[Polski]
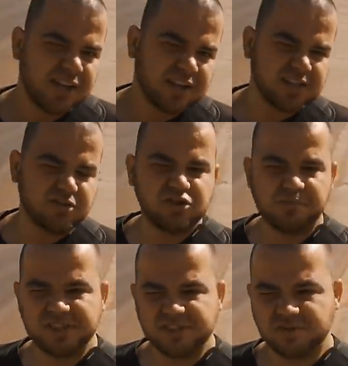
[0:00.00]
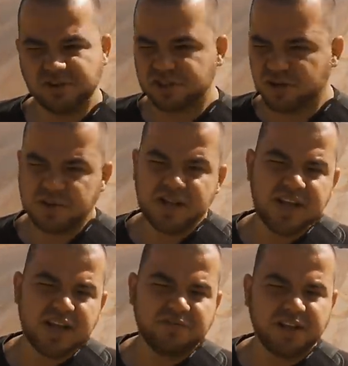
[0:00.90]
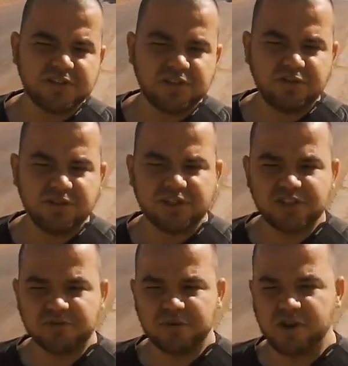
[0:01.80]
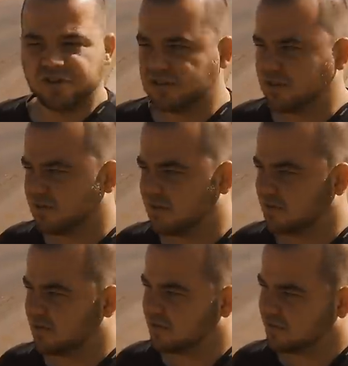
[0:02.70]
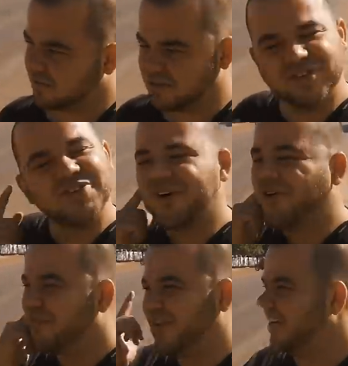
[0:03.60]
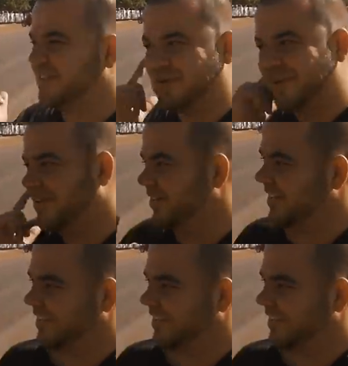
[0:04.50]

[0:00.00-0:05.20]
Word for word: Jest dużą miejscowością, więc ogólnie rzecz biorąc... No French, pardon.